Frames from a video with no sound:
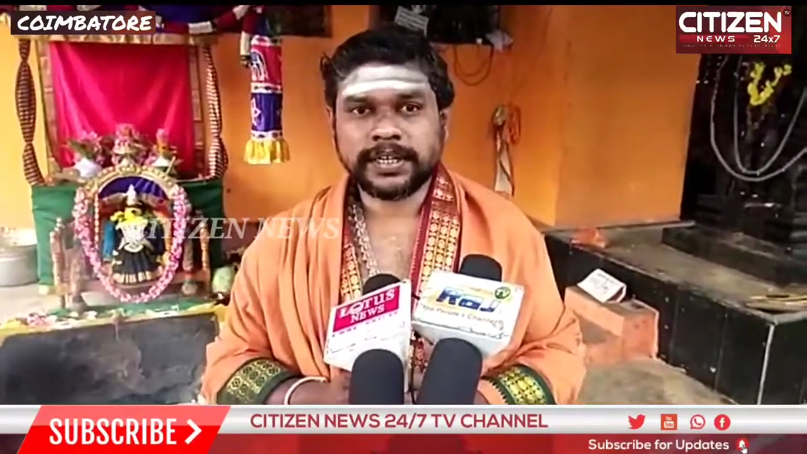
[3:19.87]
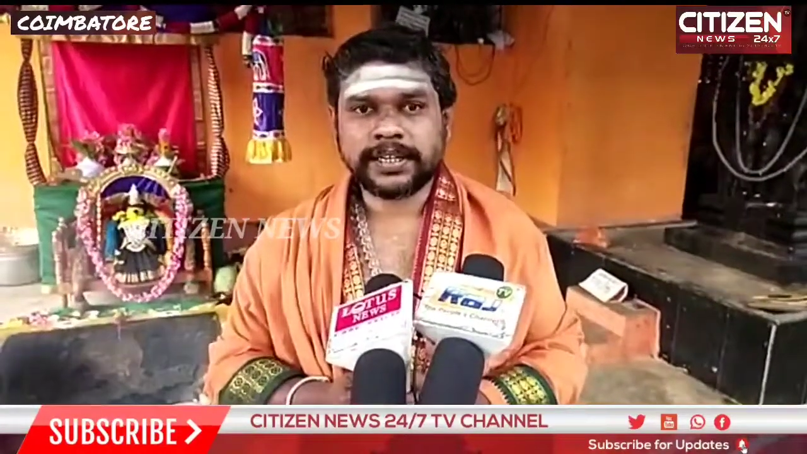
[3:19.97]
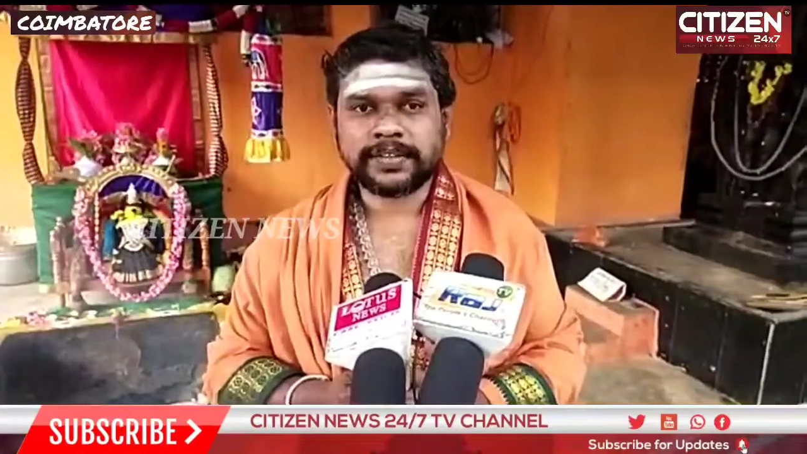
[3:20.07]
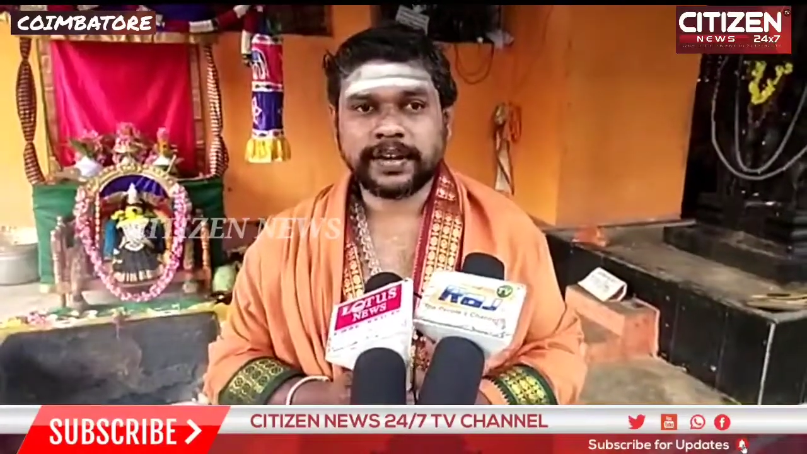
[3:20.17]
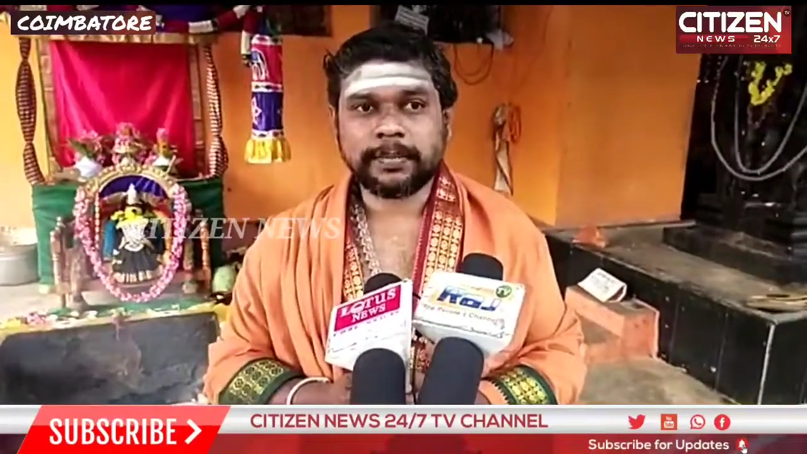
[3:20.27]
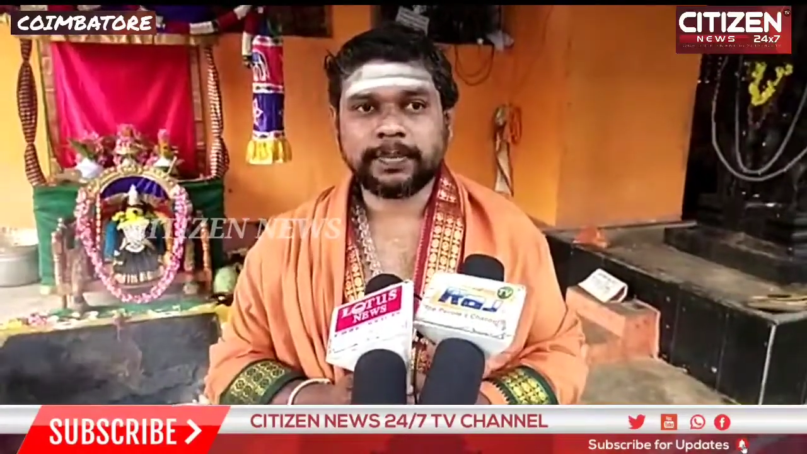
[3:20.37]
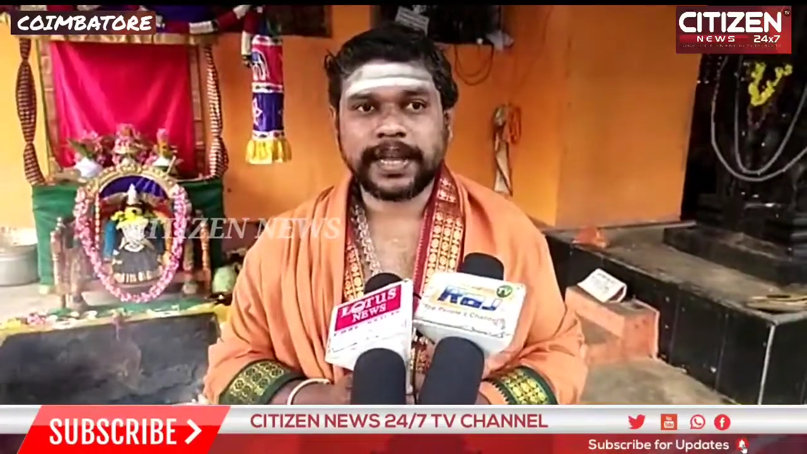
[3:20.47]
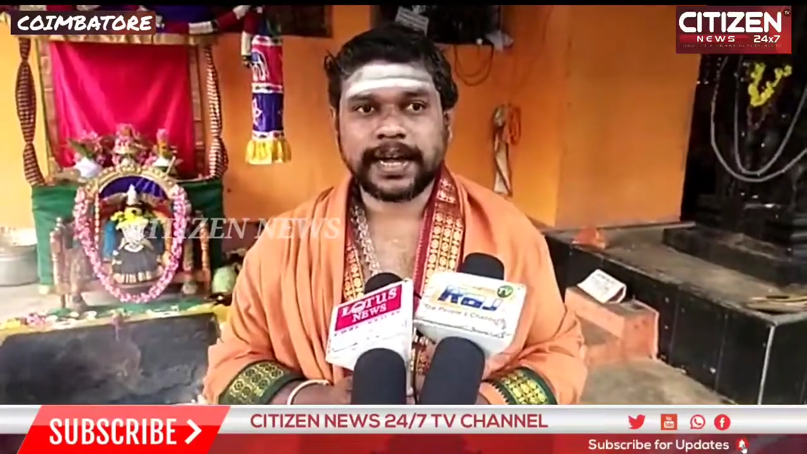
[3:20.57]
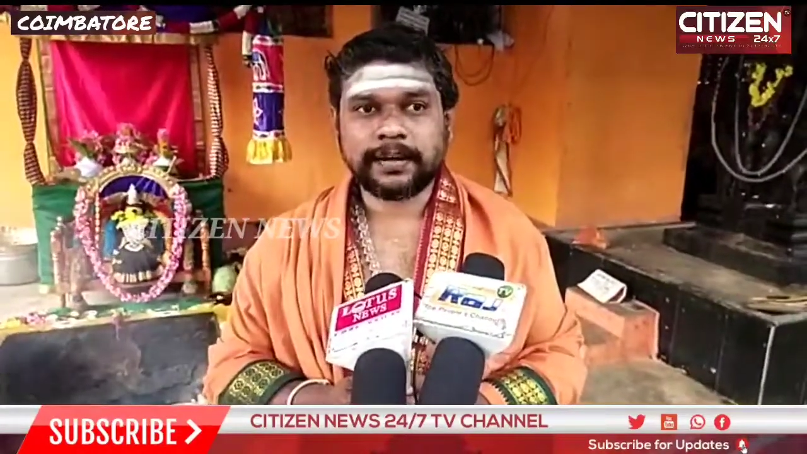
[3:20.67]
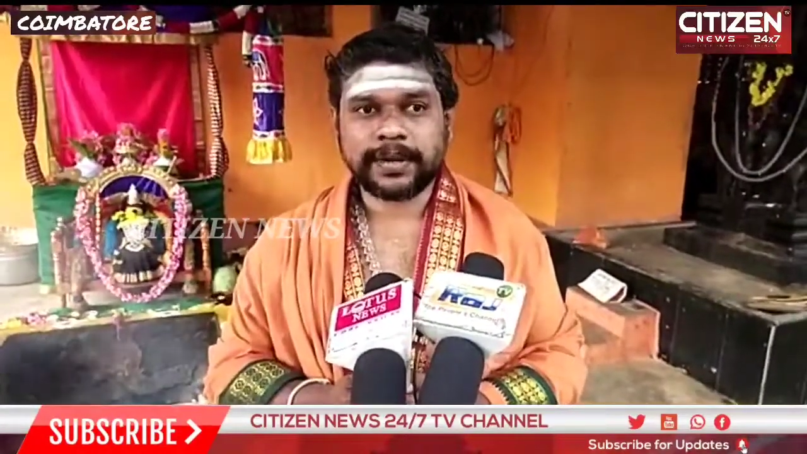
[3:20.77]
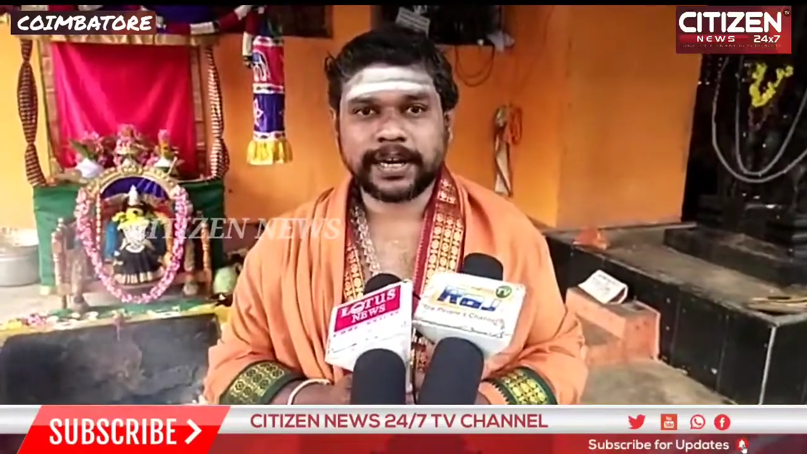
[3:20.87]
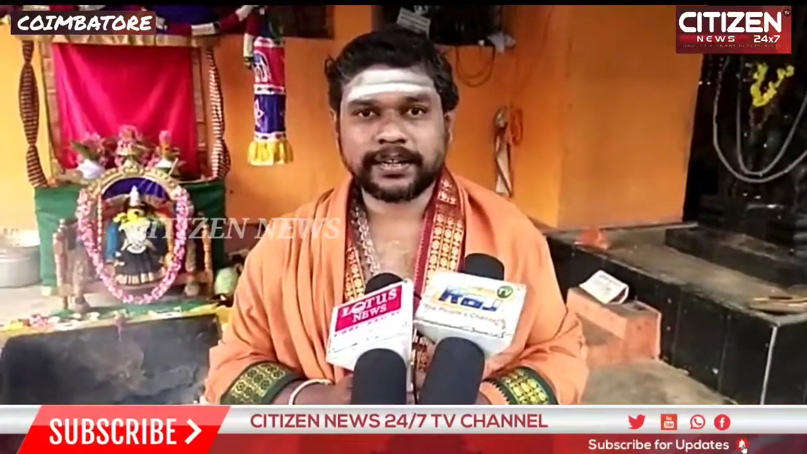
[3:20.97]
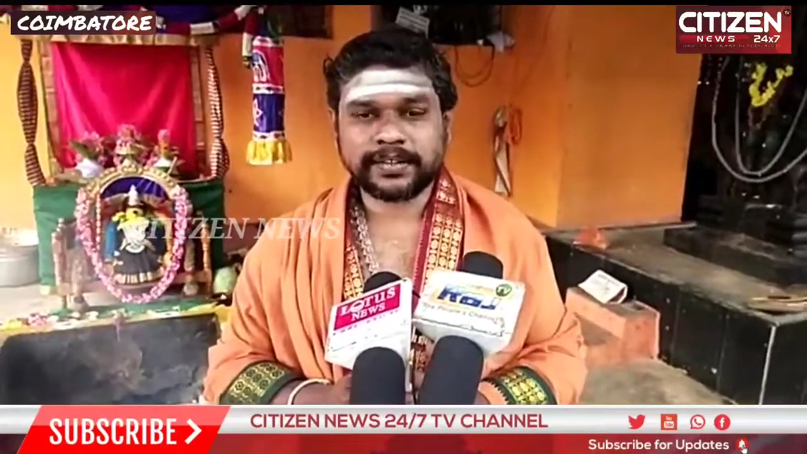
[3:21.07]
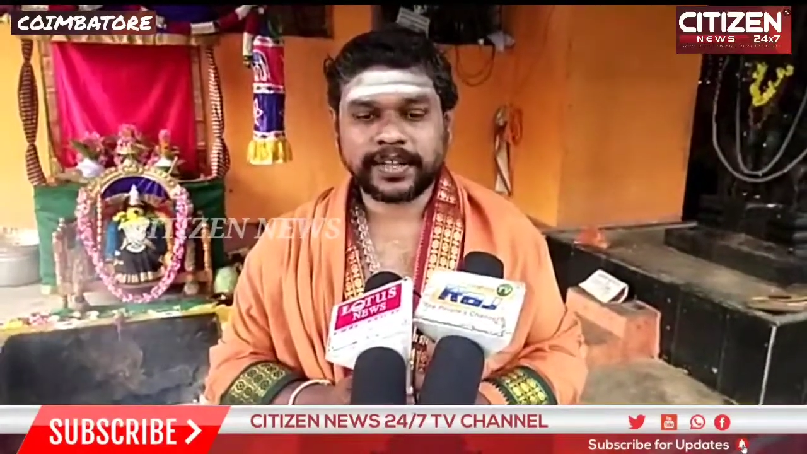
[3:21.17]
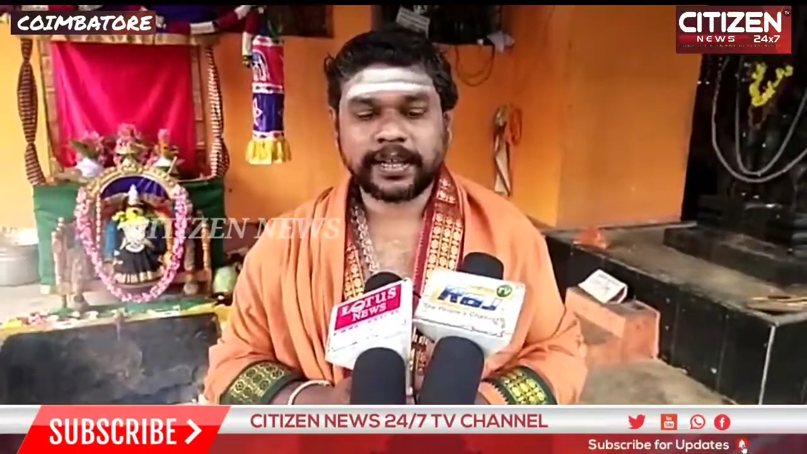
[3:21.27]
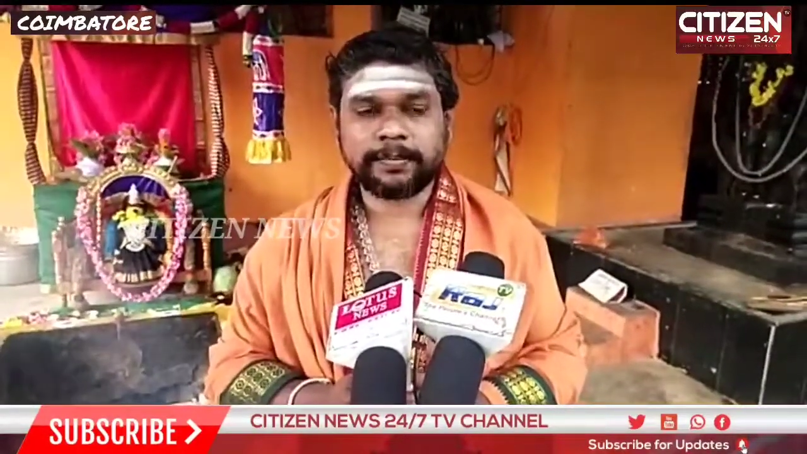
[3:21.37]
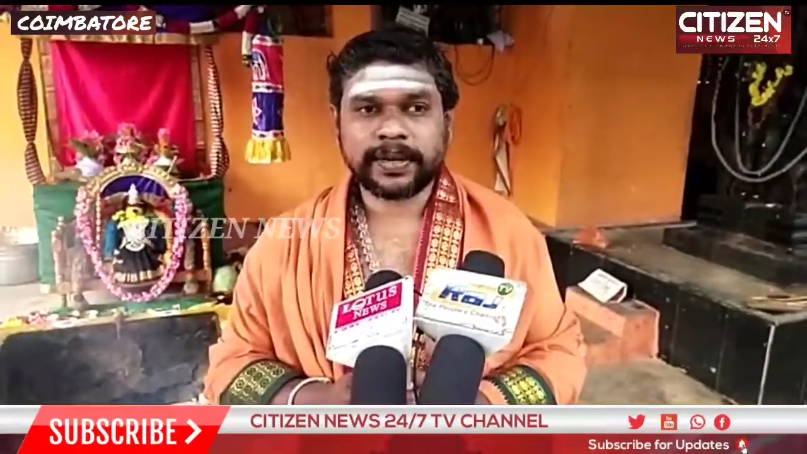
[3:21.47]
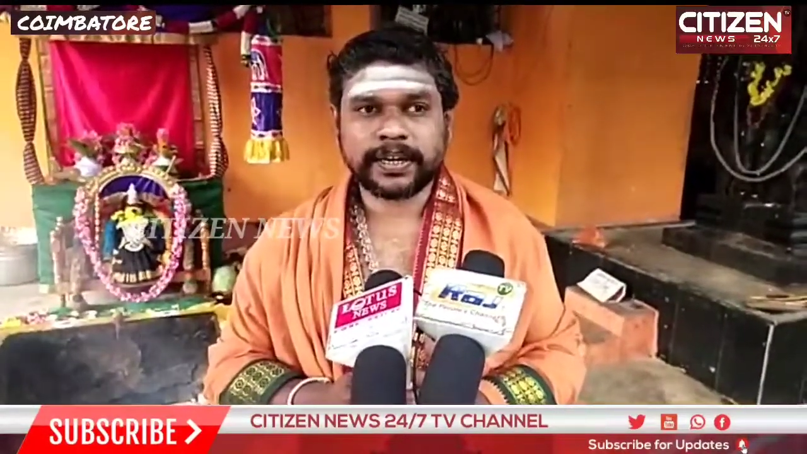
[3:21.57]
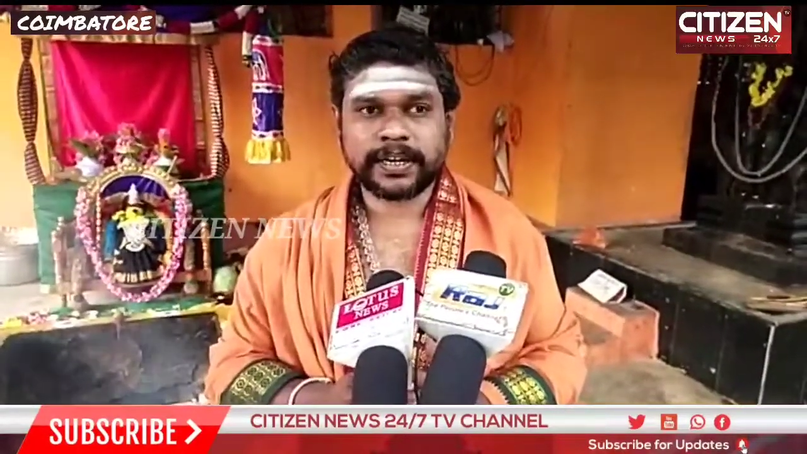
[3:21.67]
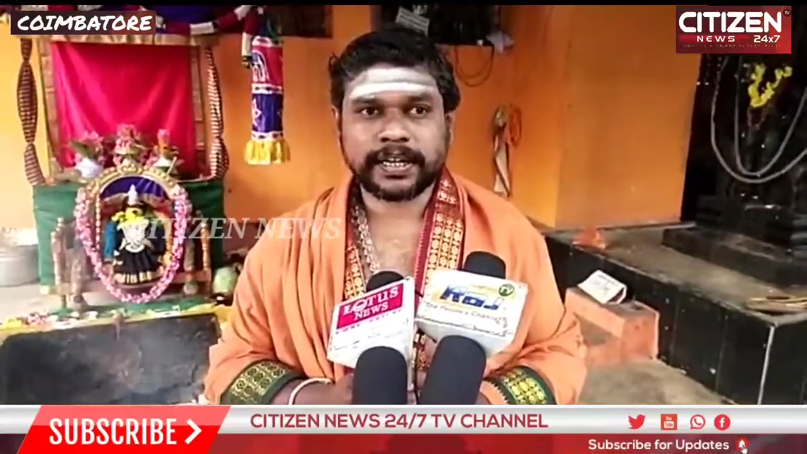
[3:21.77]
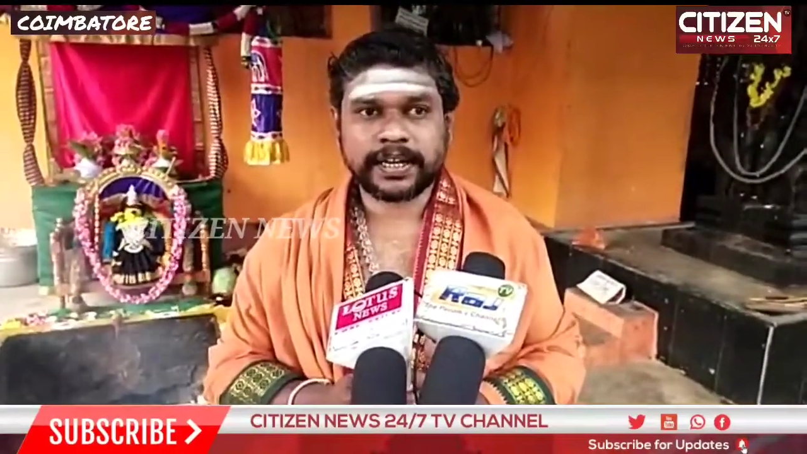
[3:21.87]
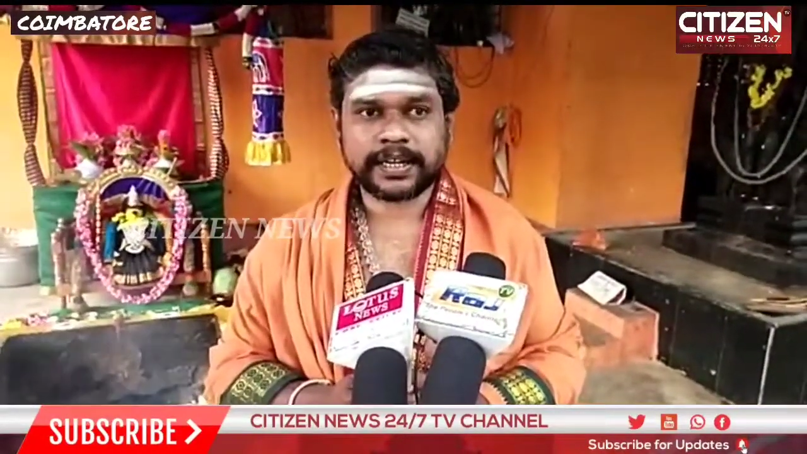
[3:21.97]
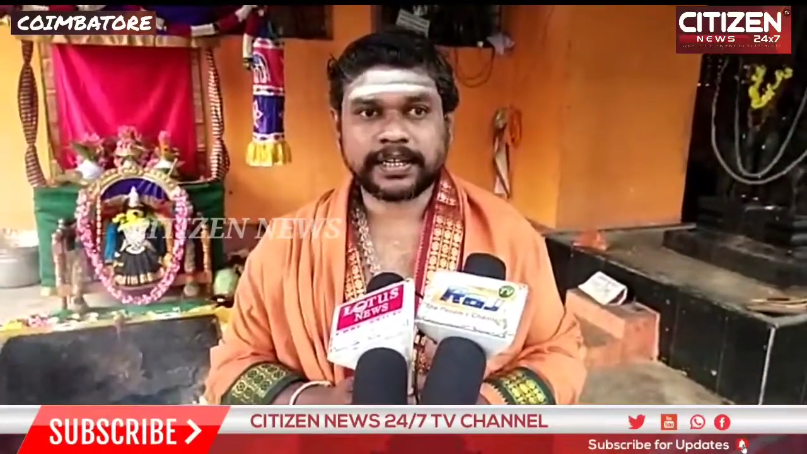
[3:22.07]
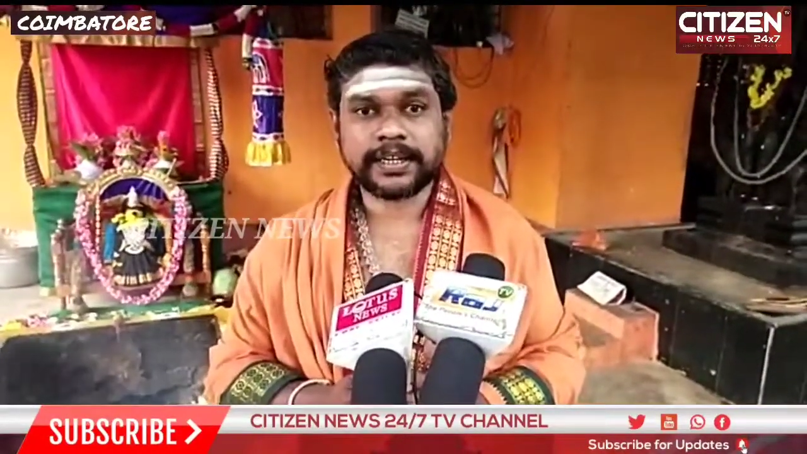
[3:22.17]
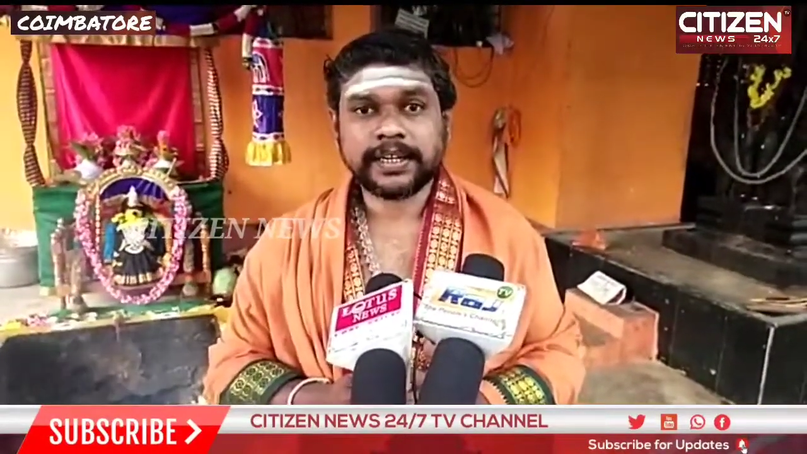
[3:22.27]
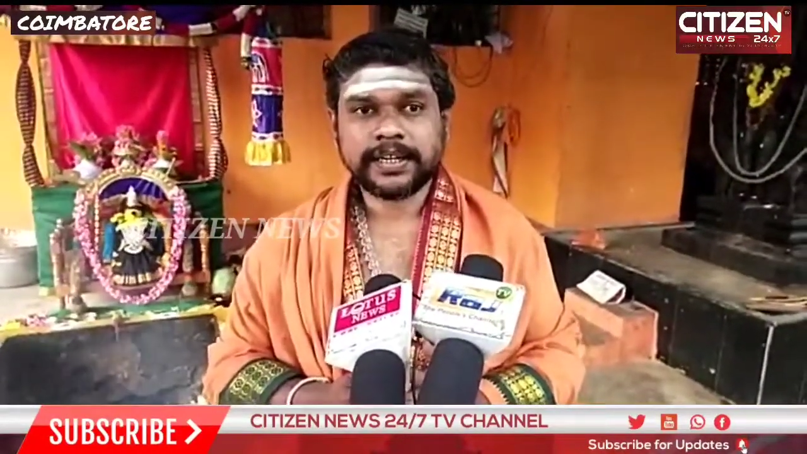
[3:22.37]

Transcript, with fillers: இந்த சிறப்பு யாகமானது செய்யப்பட்டிருக்கிறது